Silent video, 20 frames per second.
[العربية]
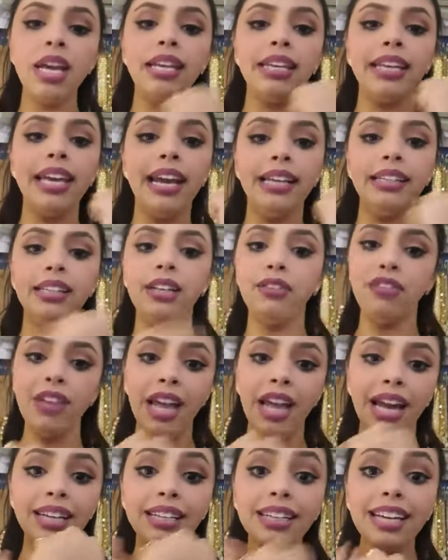يعني
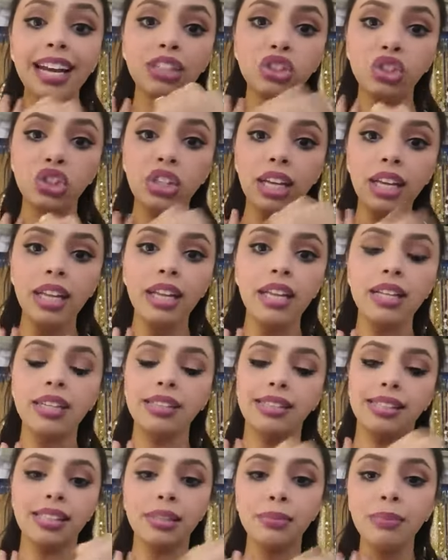فيها الكاشي
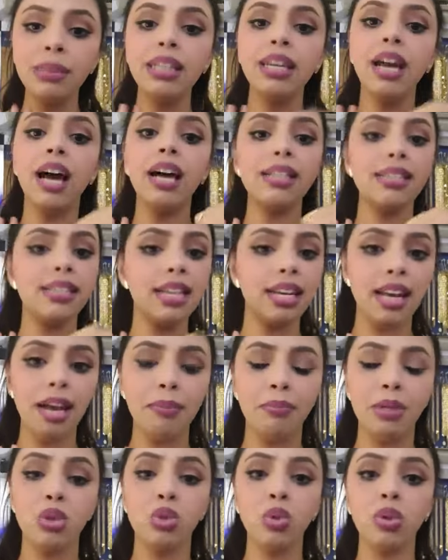السميه ديال لا
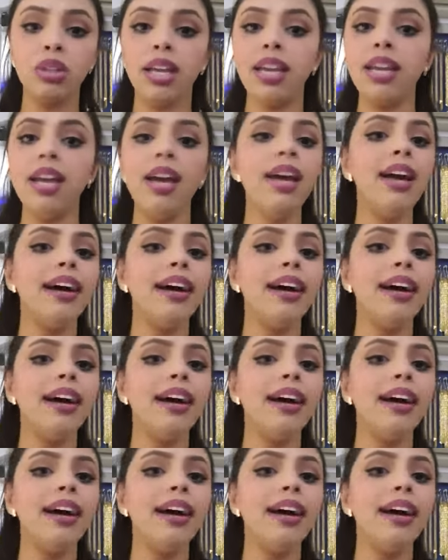بيجوتري